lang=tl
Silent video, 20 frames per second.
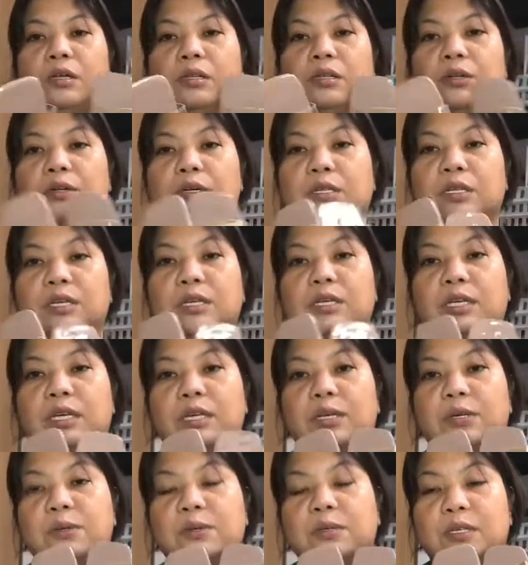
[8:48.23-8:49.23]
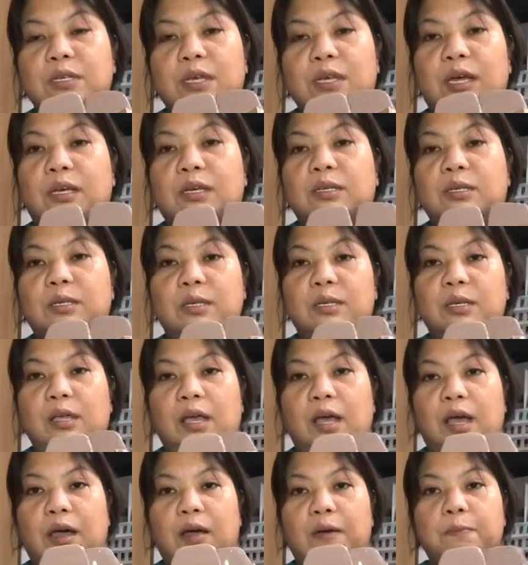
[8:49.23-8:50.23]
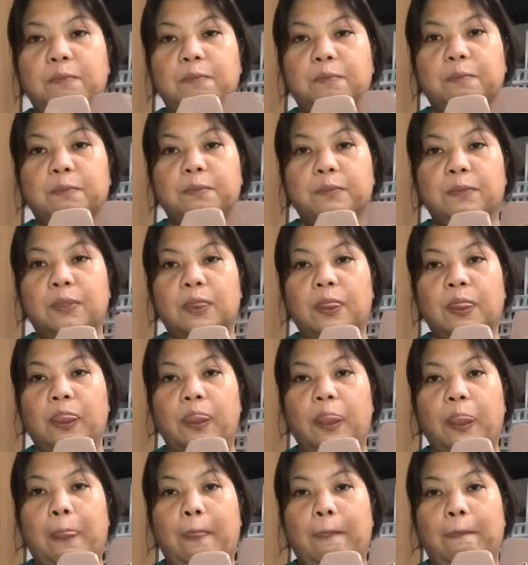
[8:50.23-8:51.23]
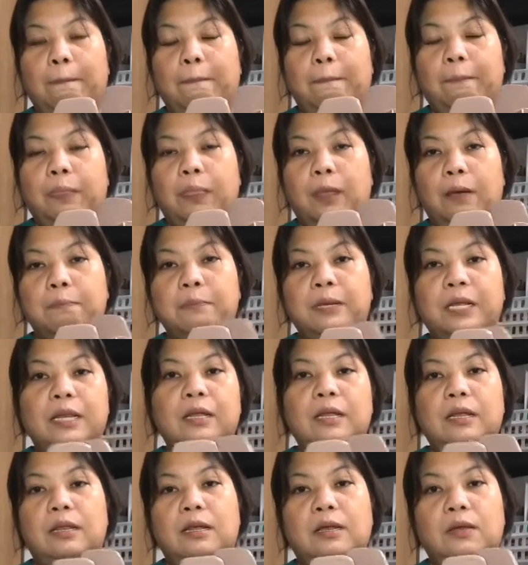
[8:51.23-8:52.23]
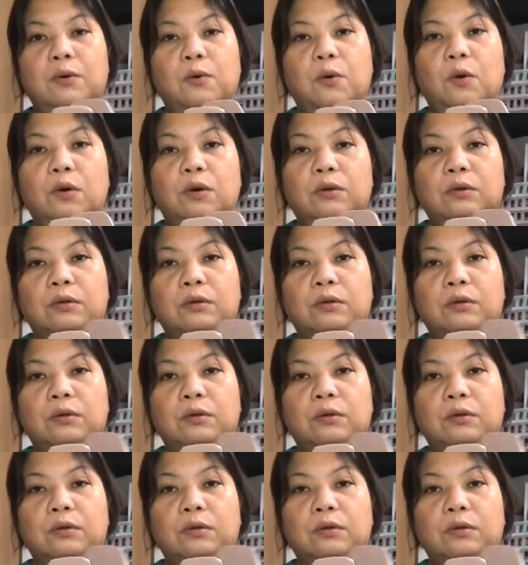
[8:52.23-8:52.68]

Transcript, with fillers: 36 yung size niya na pinili ko.